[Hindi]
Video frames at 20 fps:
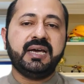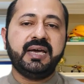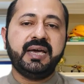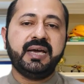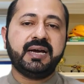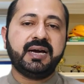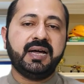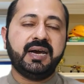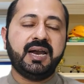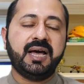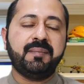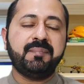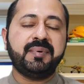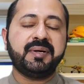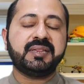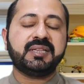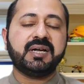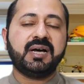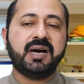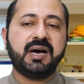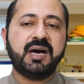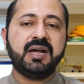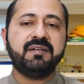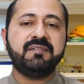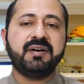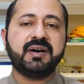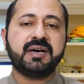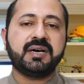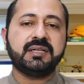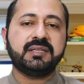एक अलामत हर
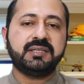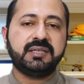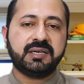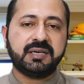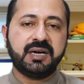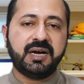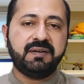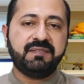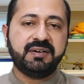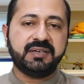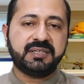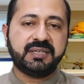वक्त थकावट